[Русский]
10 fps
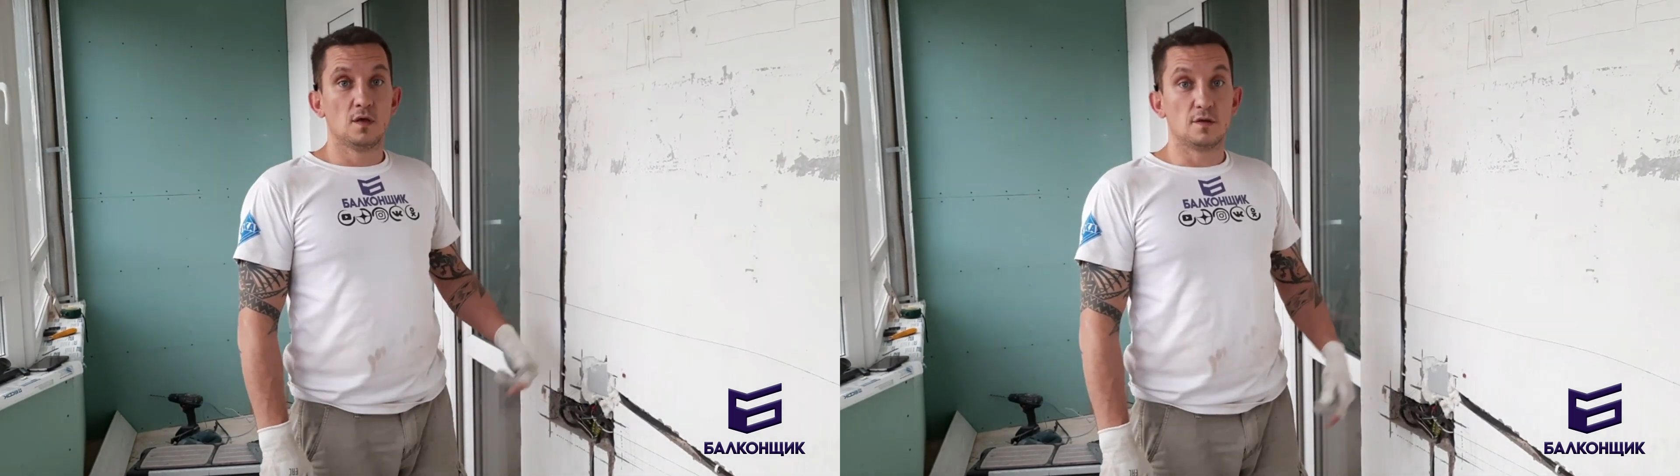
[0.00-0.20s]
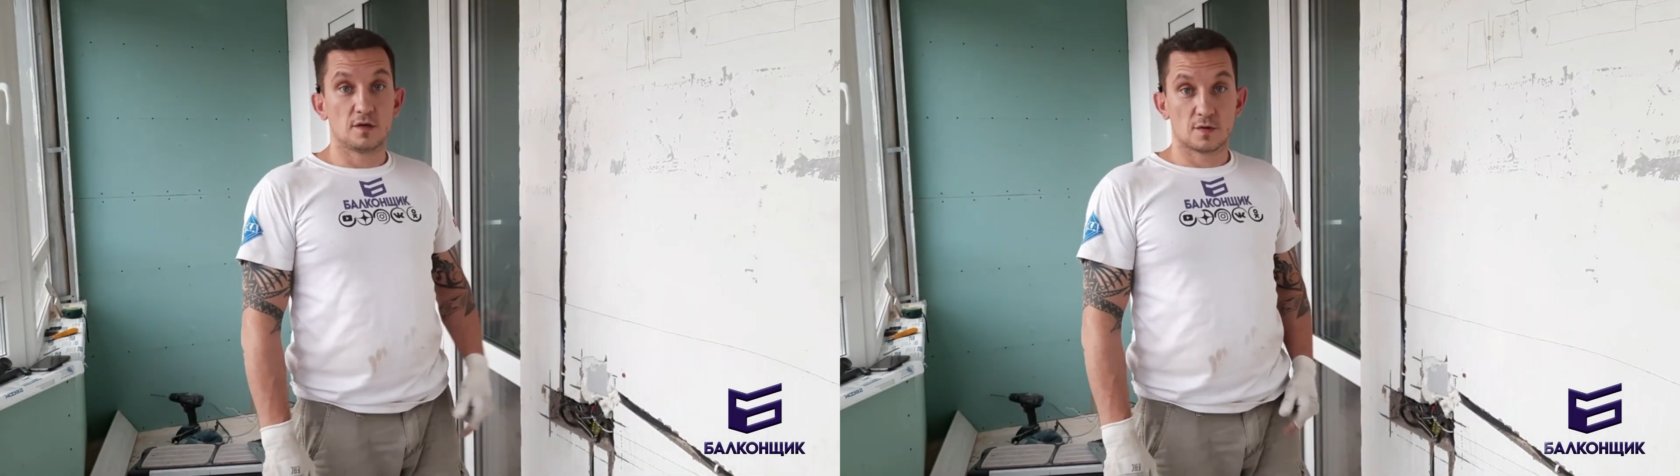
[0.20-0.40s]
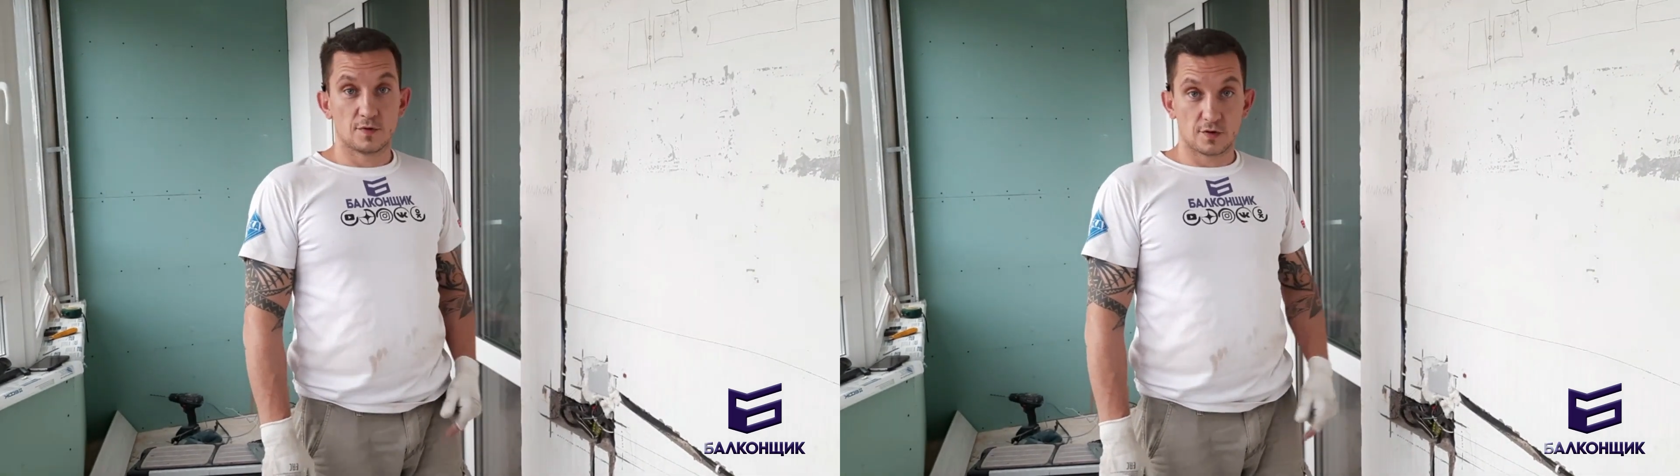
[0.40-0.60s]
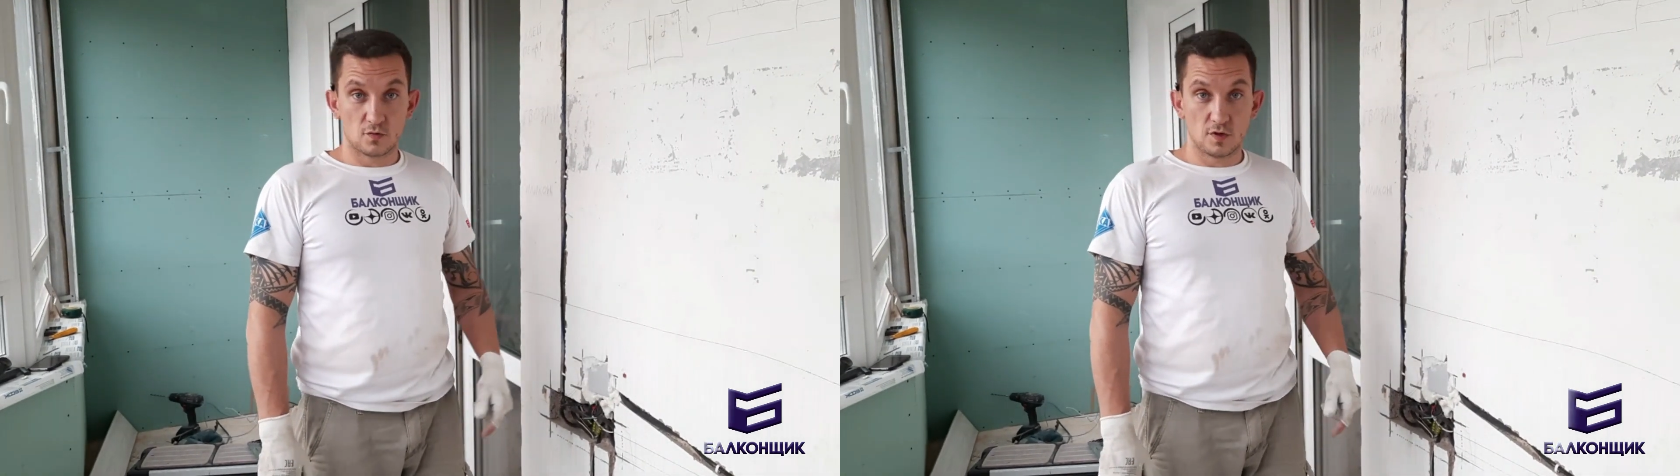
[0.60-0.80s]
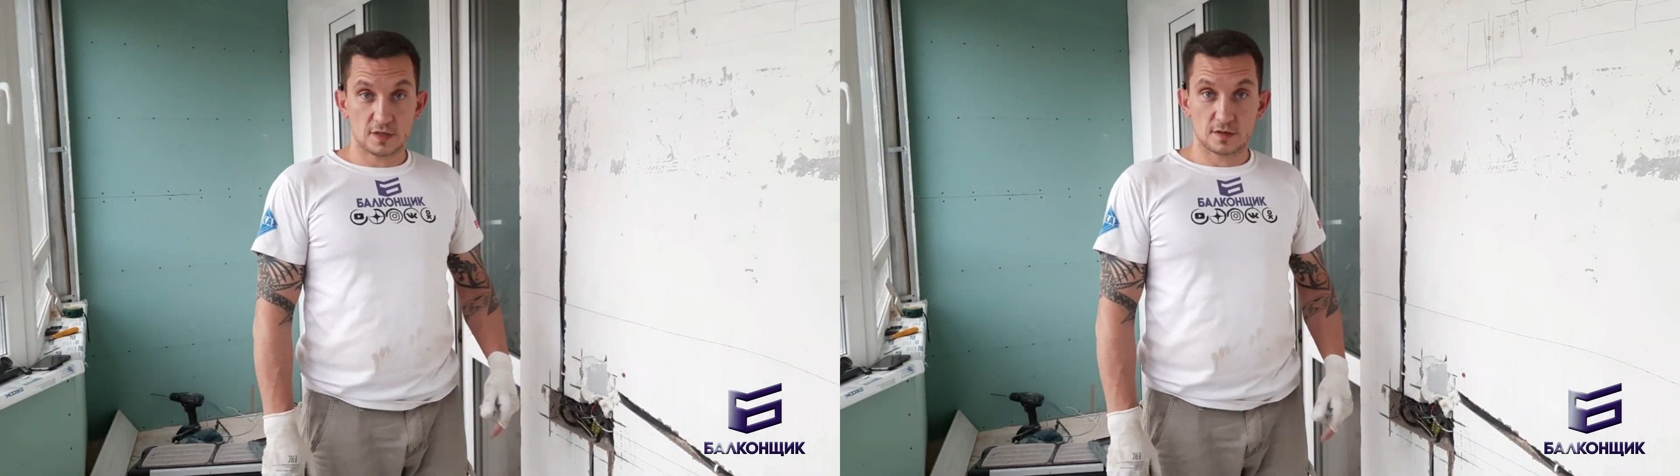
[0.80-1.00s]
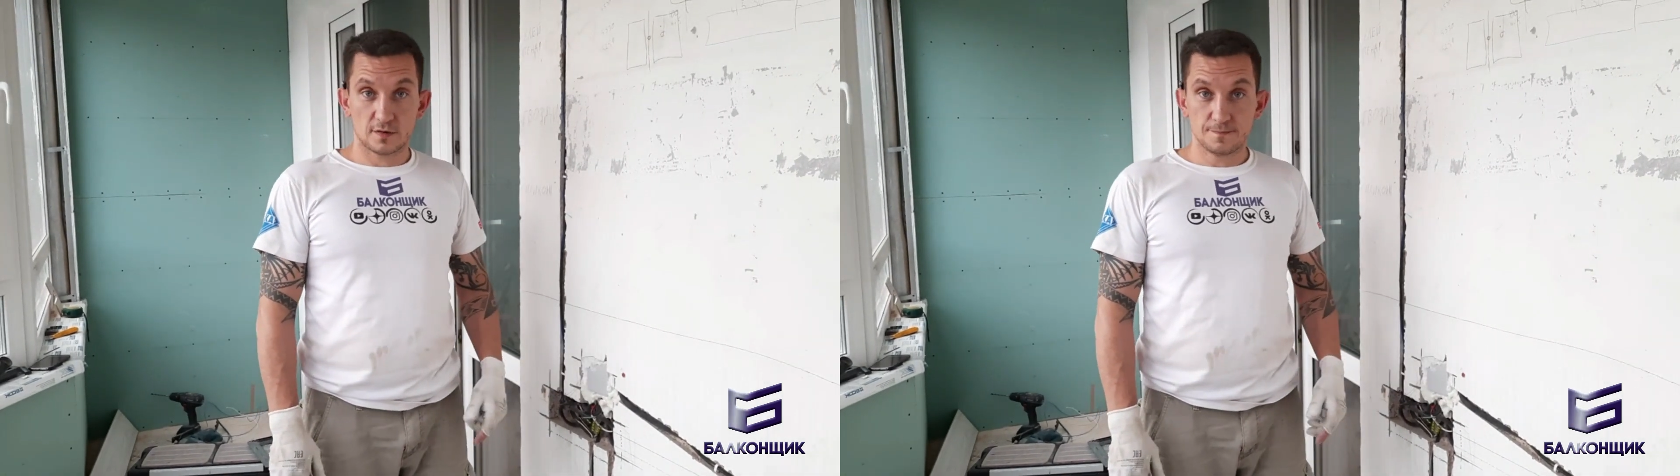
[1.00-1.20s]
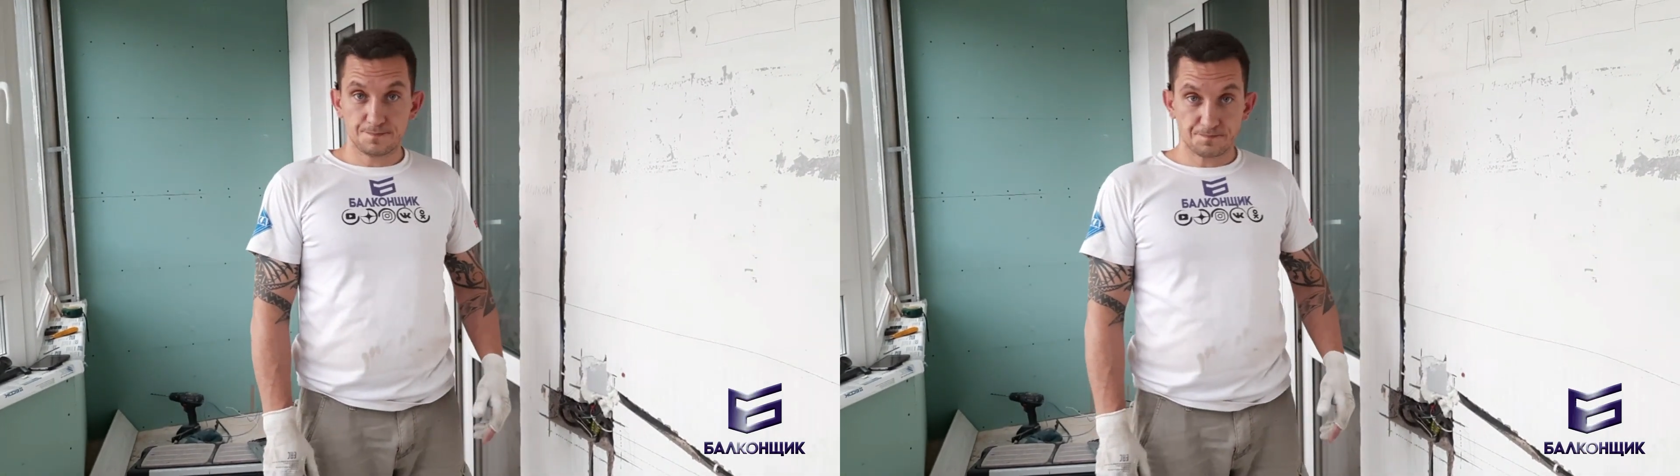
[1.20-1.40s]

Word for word: и терморегулятор.